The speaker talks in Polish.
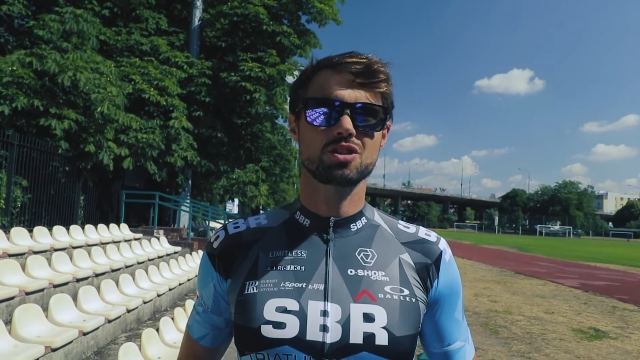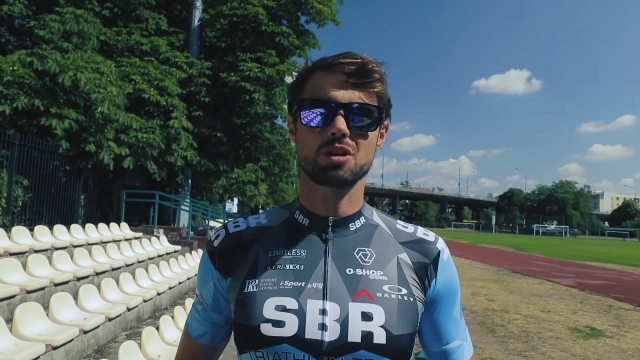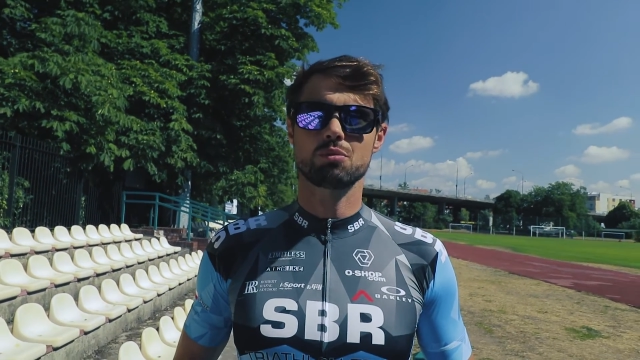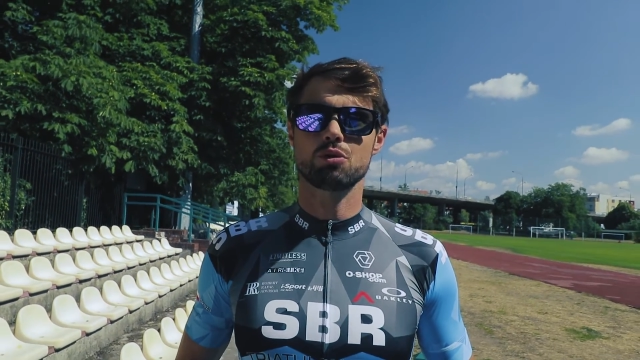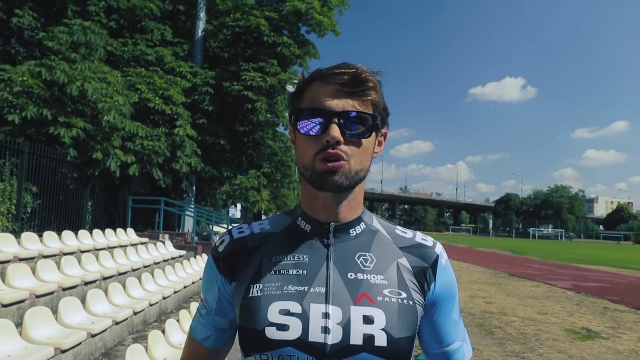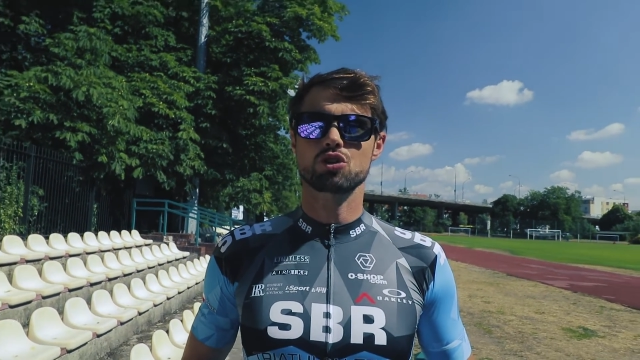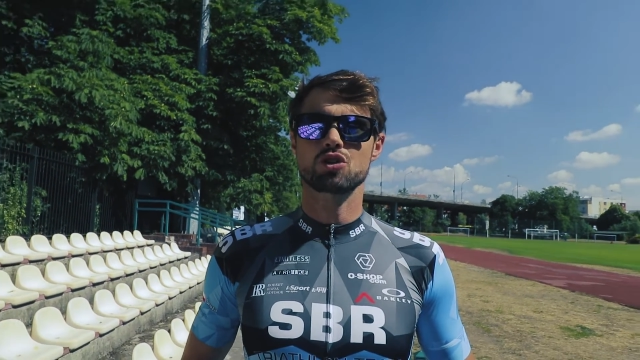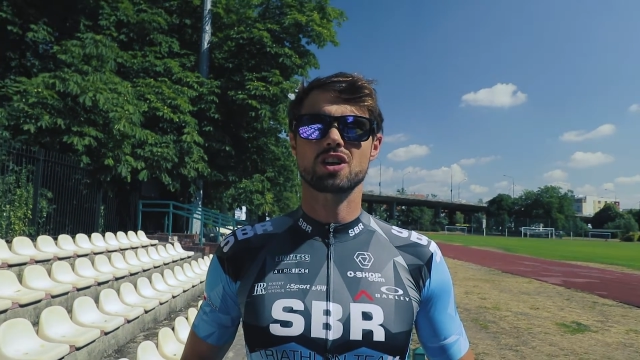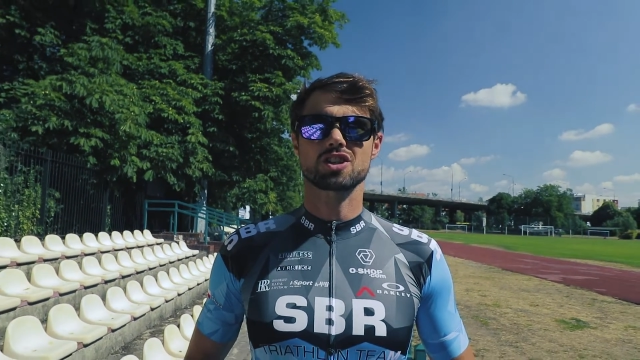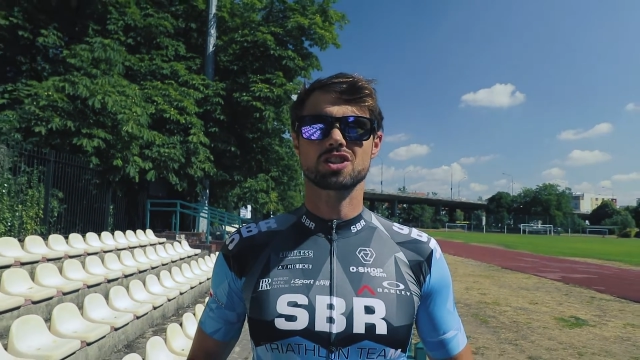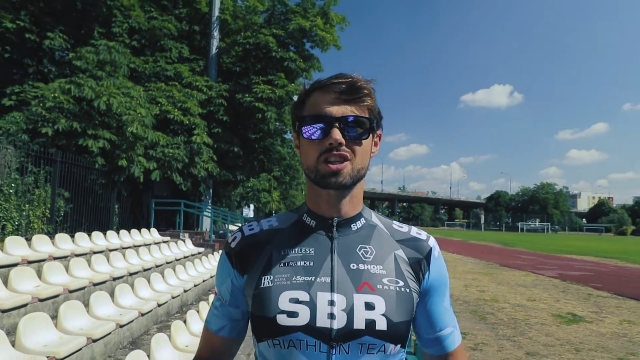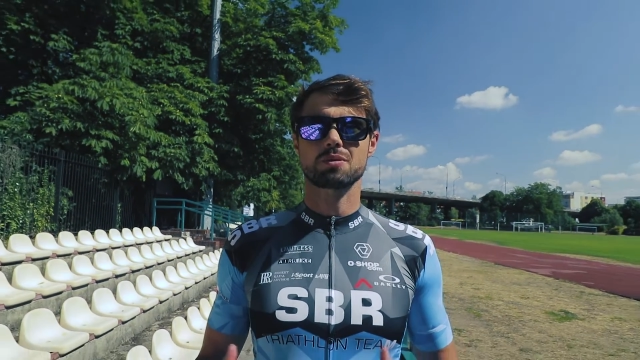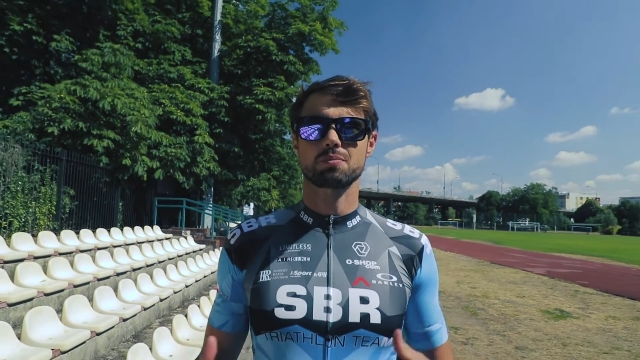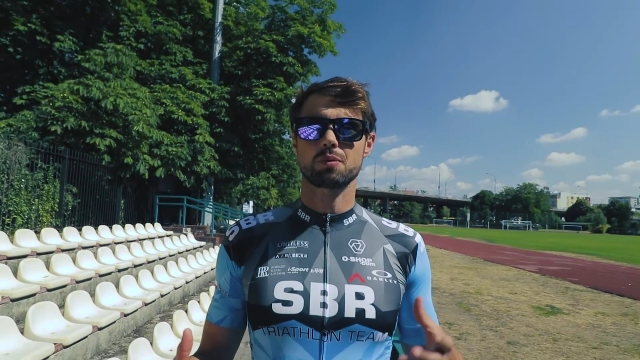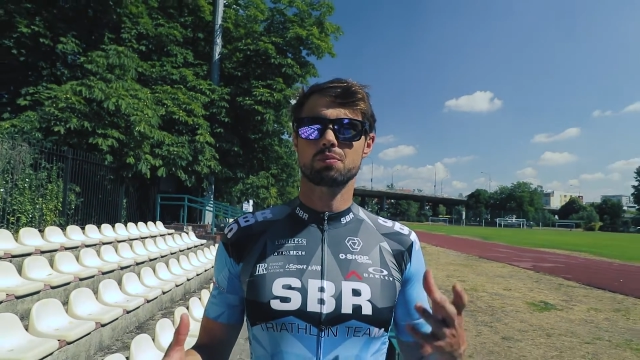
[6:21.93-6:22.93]
nie było to aż
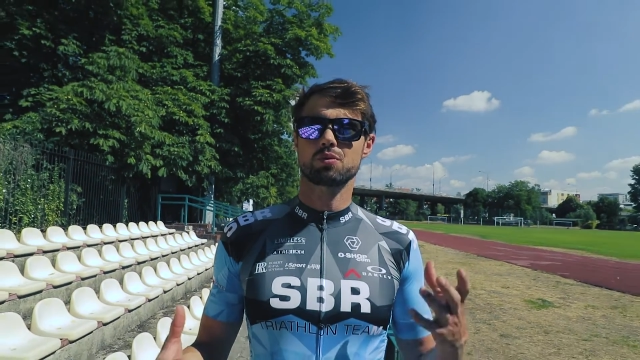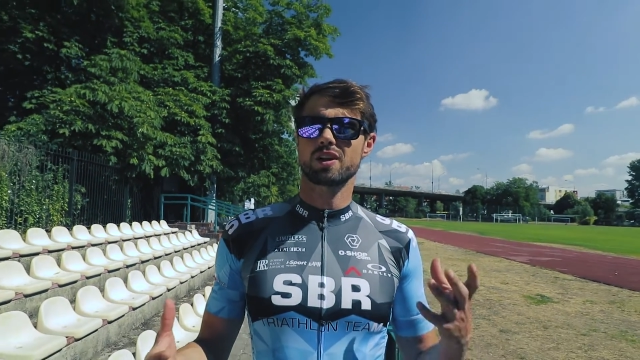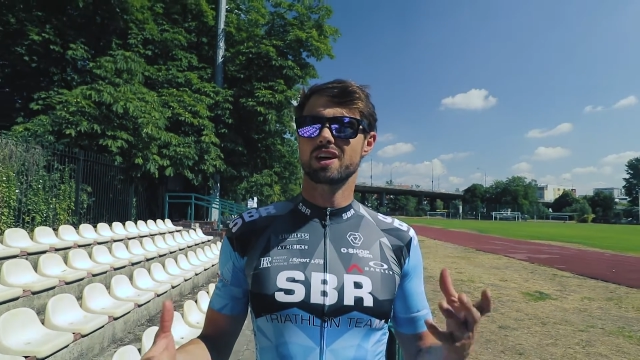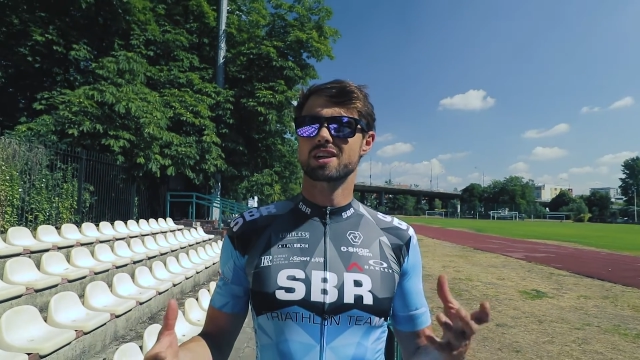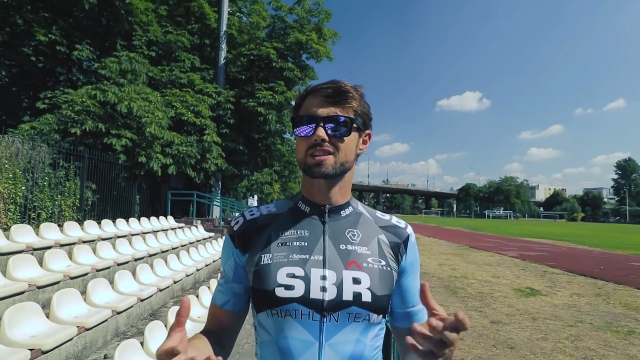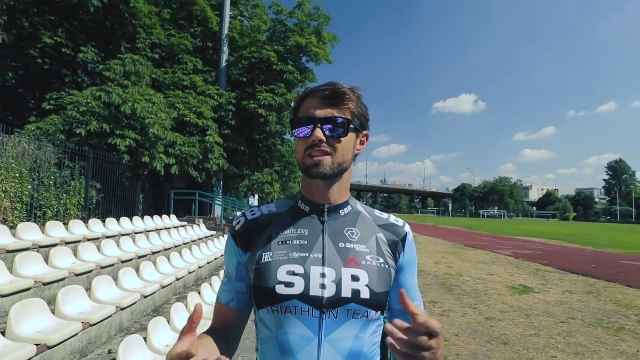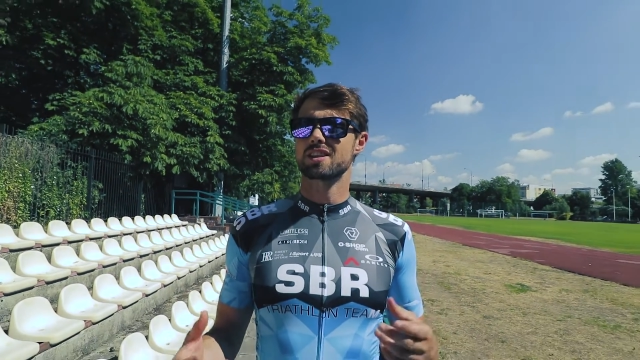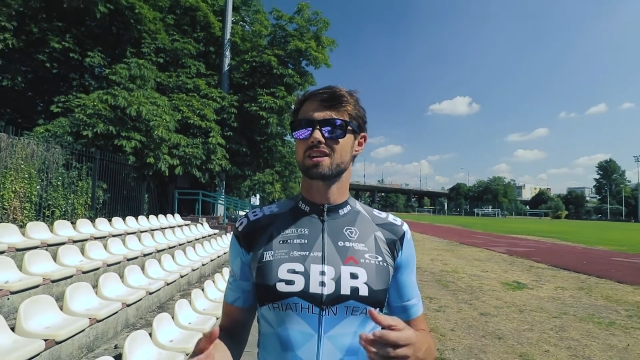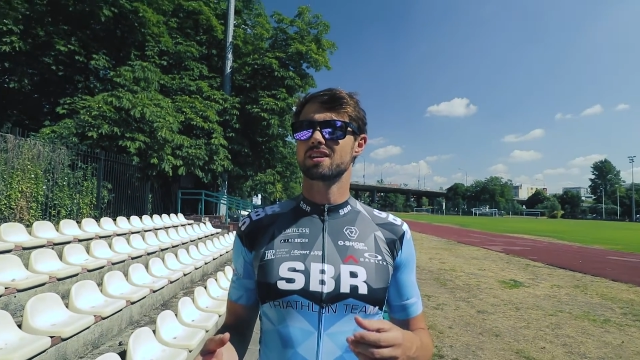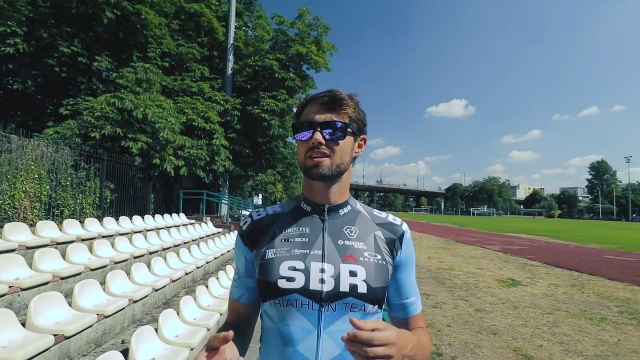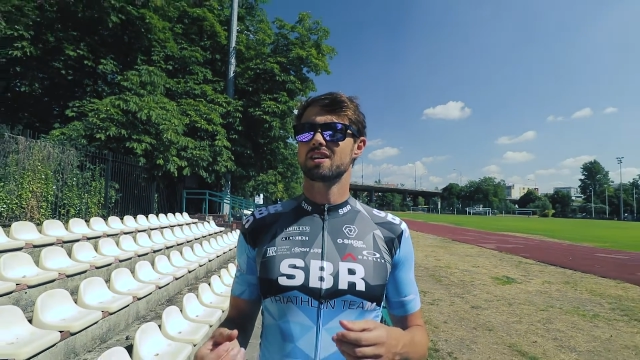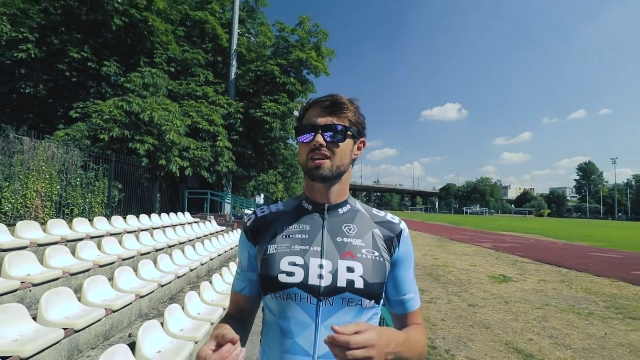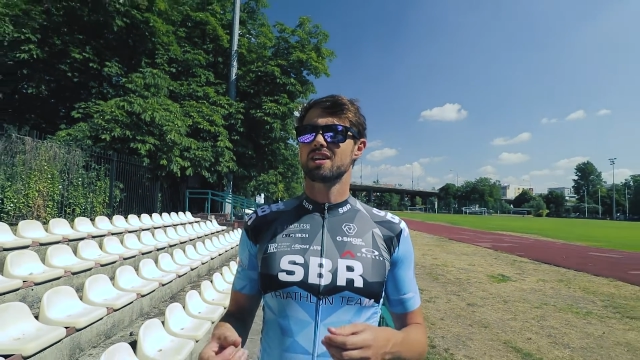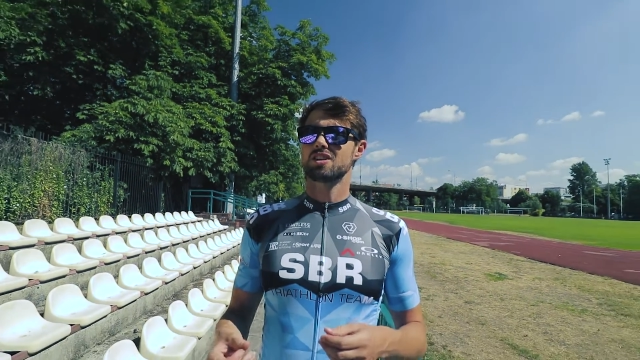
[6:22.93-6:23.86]
tak popularne,